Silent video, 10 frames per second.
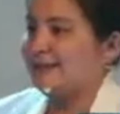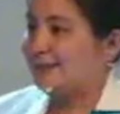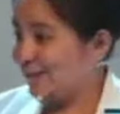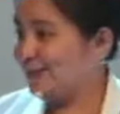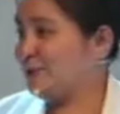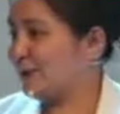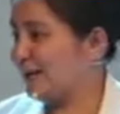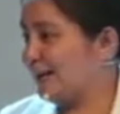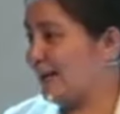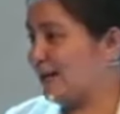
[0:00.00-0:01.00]
No, okay
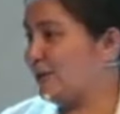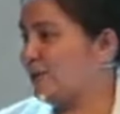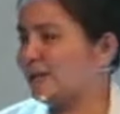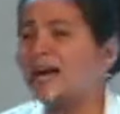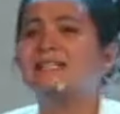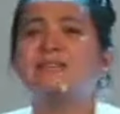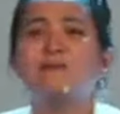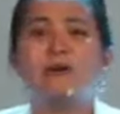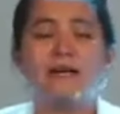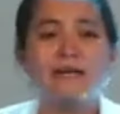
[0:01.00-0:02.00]
na dayon. Asa
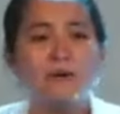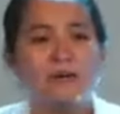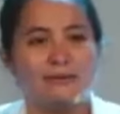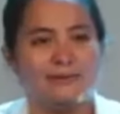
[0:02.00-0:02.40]
imong kaliwat?